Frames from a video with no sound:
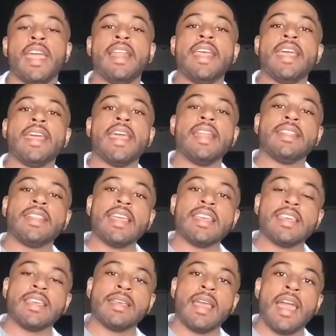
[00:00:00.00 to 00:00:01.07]
ele tem
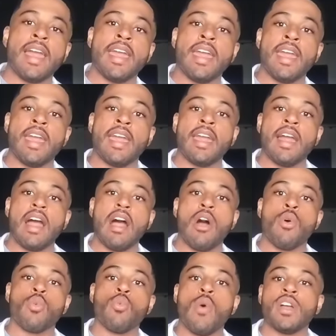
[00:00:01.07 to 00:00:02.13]
é,
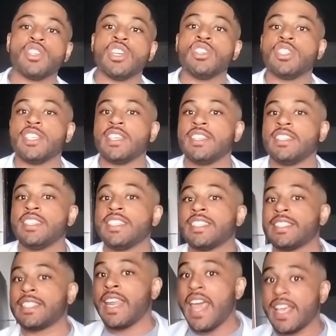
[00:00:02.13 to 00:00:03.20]
algum agente de
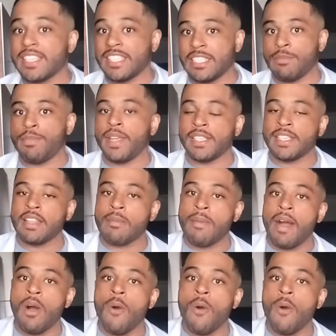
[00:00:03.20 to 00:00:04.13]
estresse para esse animal?